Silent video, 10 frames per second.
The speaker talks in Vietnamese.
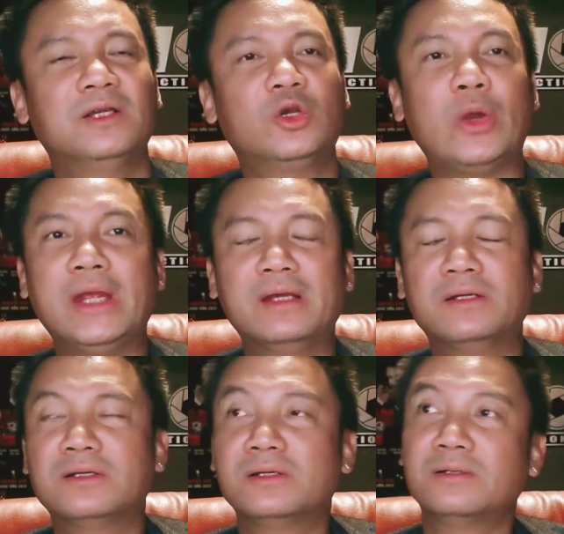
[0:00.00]
truyền
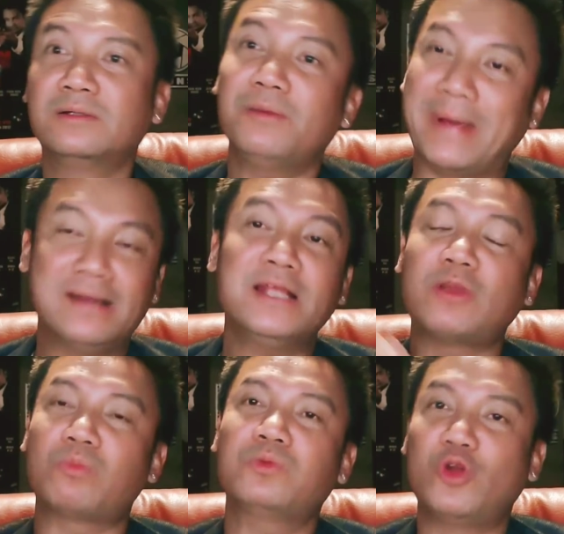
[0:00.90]
nước biển liên
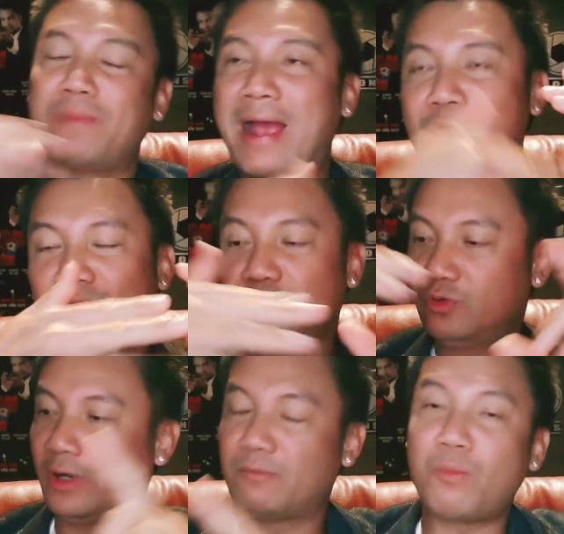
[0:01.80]
tục truyền máu
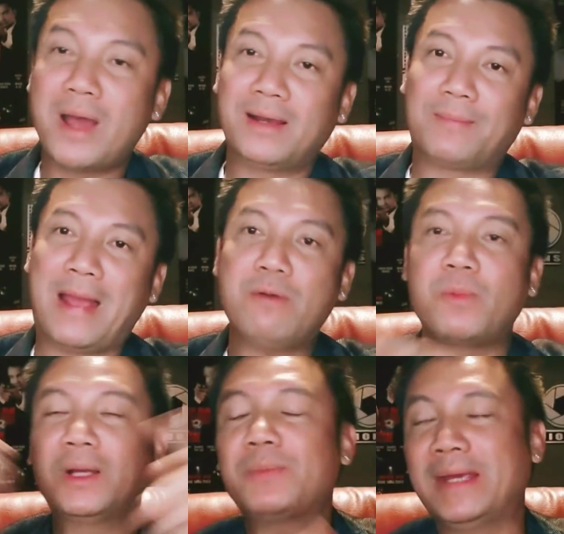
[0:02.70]
truyền một bên là máu một
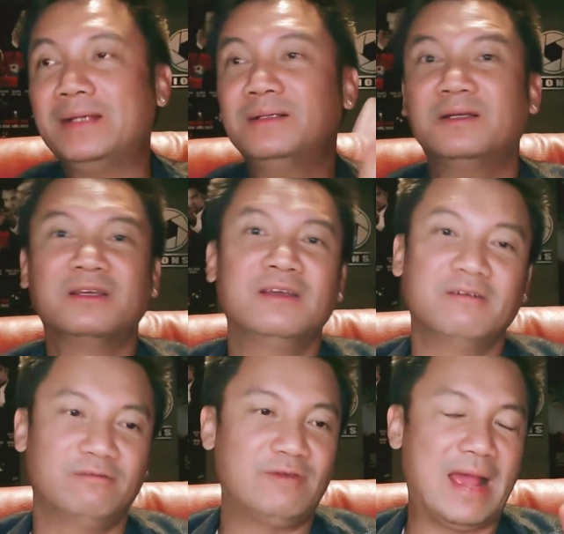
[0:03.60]
bên nước biển
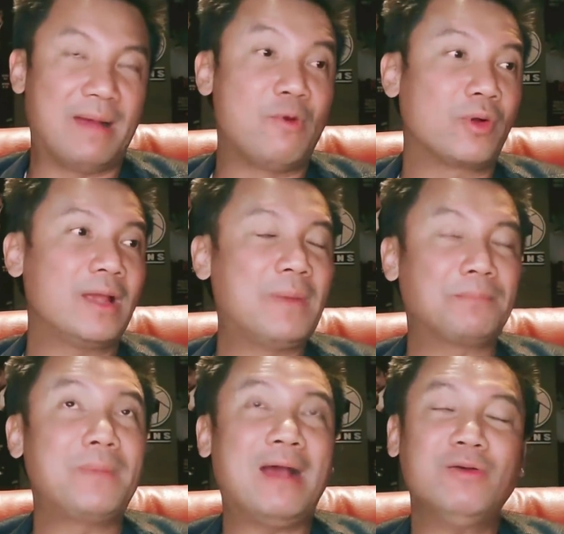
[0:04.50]
và một cái
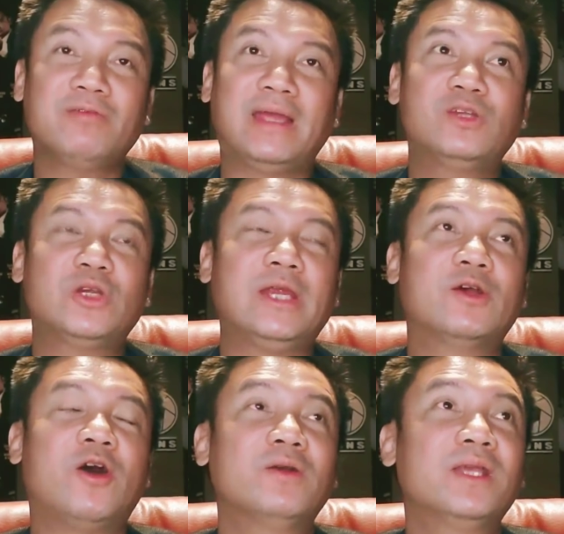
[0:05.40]
bịch máu như vậy
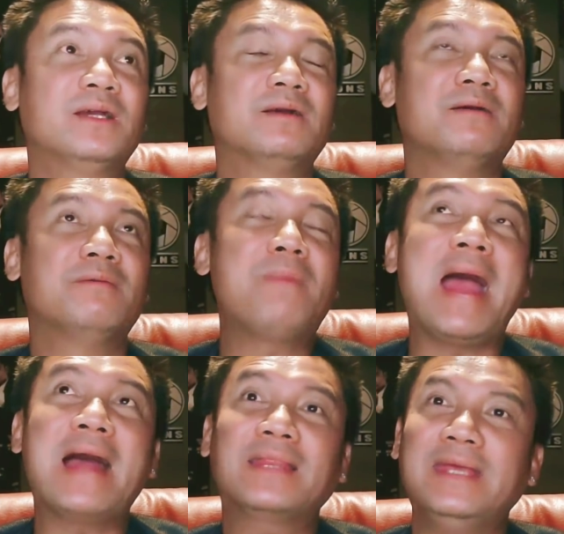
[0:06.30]
truyền khoảng chừng
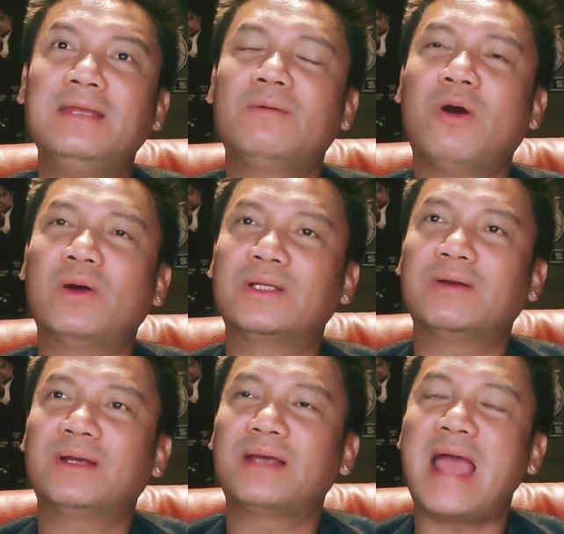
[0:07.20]
3 tiếng đồng hồ hay
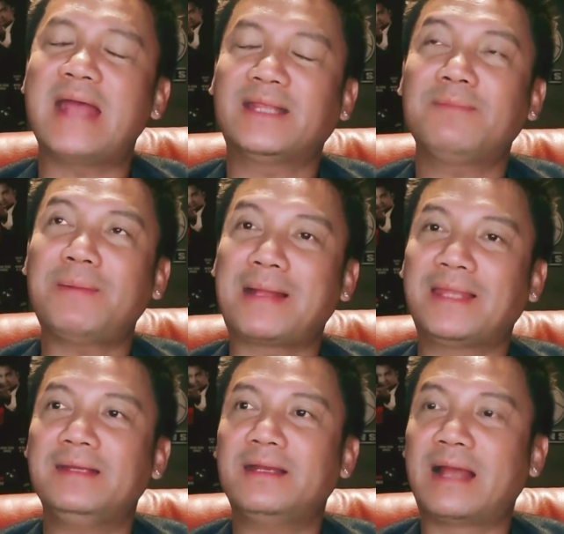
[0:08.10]
sao hai tiếng mấy 3
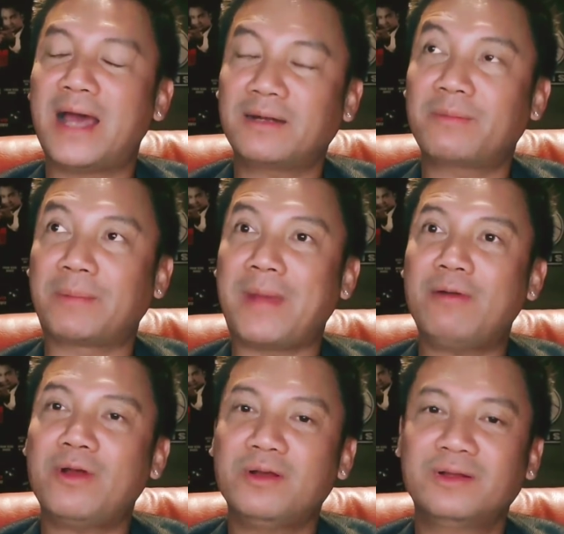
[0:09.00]
tiếng là hết cái bịch
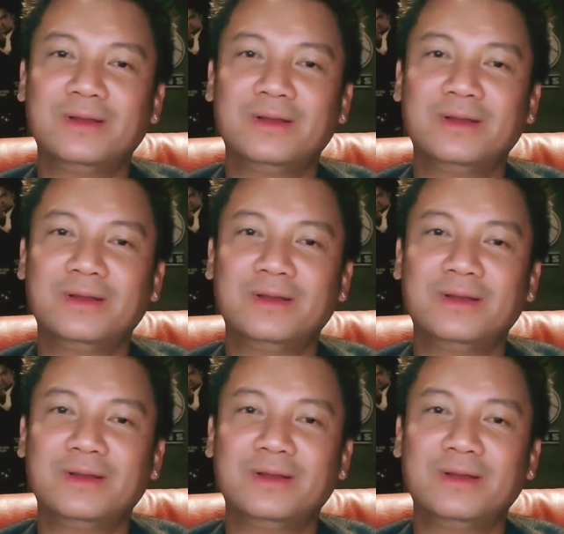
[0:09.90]
máu đó